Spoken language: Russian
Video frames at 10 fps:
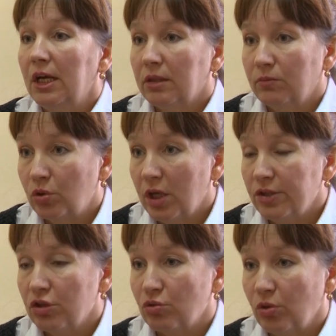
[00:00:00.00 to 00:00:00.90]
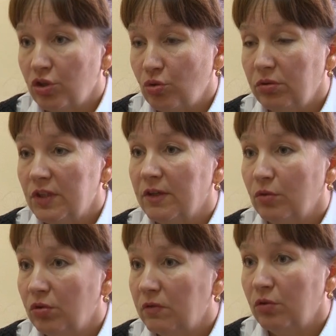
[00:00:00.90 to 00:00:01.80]
там, бухгалтерскую отчетность
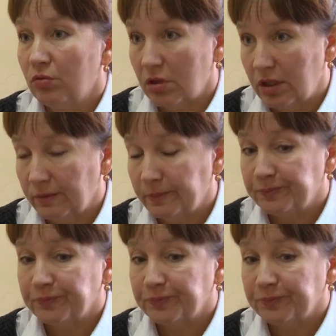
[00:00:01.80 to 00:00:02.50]
налоговый орган.